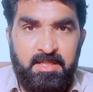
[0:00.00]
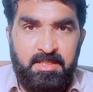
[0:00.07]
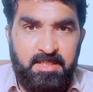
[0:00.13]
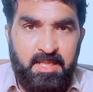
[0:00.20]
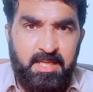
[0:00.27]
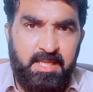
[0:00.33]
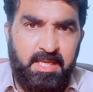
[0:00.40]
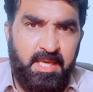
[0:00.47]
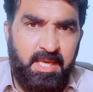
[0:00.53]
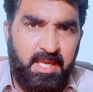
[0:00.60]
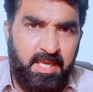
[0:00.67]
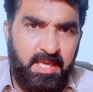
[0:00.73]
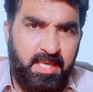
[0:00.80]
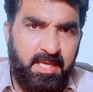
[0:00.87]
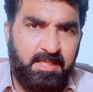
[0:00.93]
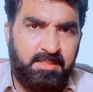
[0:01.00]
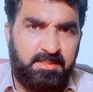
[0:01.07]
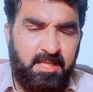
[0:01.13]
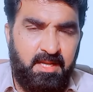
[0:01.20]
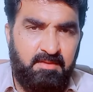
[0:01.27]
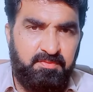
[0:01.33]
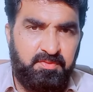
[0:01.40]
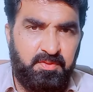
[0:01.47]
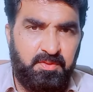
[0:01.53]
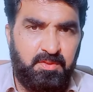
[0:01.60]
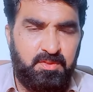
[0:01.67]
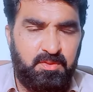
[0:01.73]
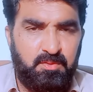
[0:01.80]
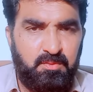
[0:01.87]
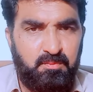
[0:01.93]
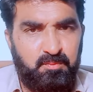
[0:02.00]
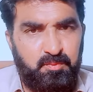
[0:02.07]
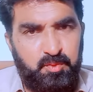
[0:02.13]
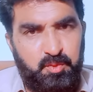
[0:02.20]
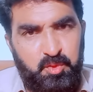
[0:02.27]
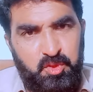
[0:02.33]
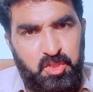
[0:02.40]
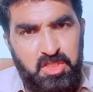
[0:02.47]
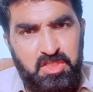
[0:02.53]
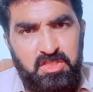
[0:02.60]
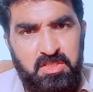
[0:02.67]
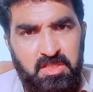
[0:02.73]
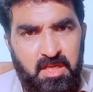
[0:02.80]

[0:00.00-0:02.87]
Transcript: यानी कि एक तरफ जिस